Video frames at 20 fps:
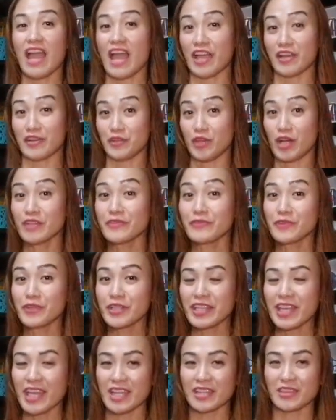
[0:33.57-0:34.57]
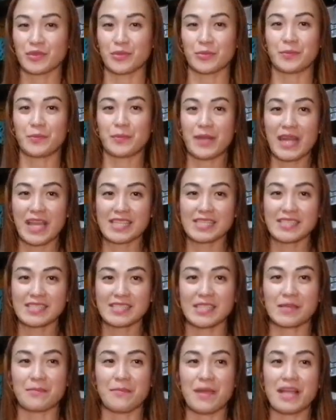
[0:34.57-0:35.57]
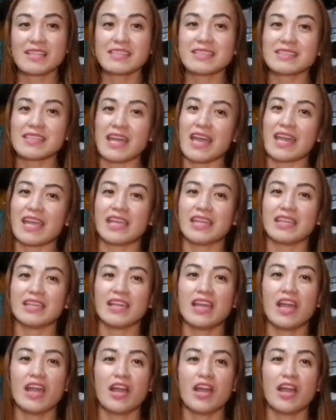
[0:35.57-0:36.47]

And don't forget to press the bell sign